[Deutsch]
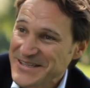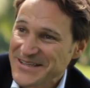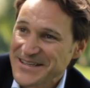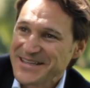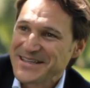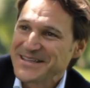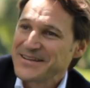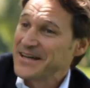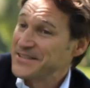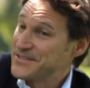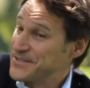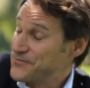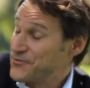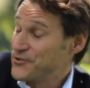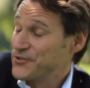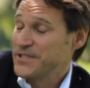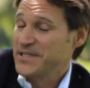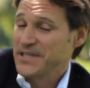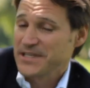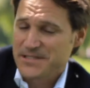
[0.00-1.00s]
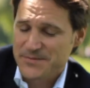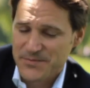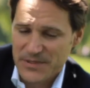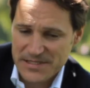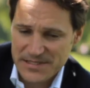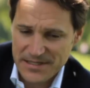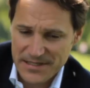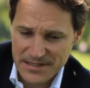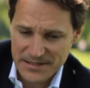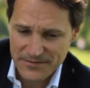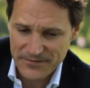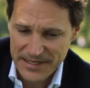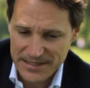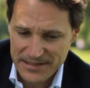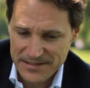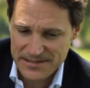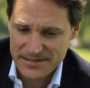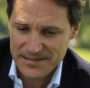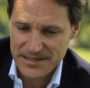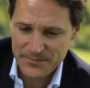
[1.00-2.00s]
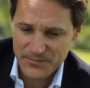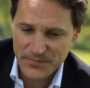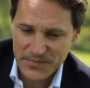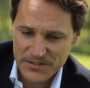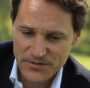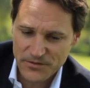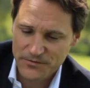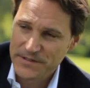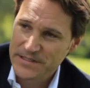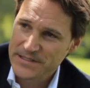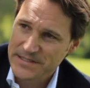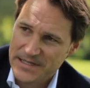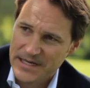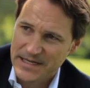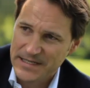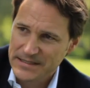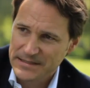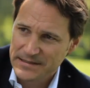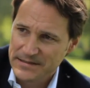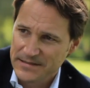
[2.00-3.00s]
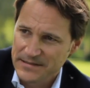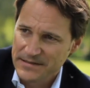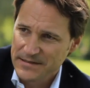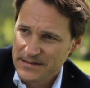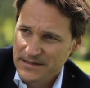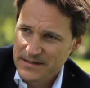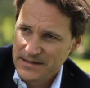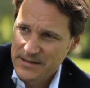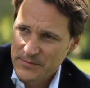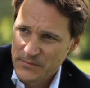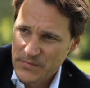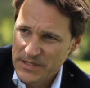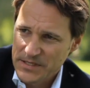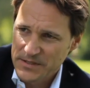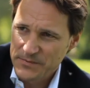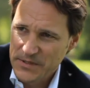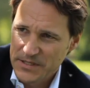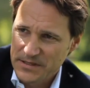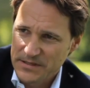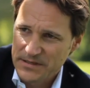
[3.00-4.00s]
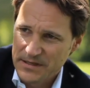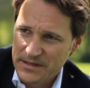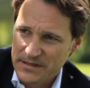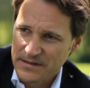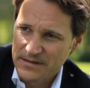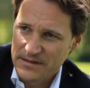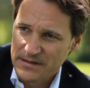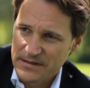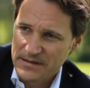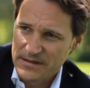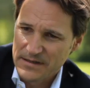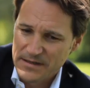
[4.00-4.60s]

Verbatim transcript: Ah, also würde ich jetzt mal sagen, weil das gibt mir so viel Zeit, mich mit den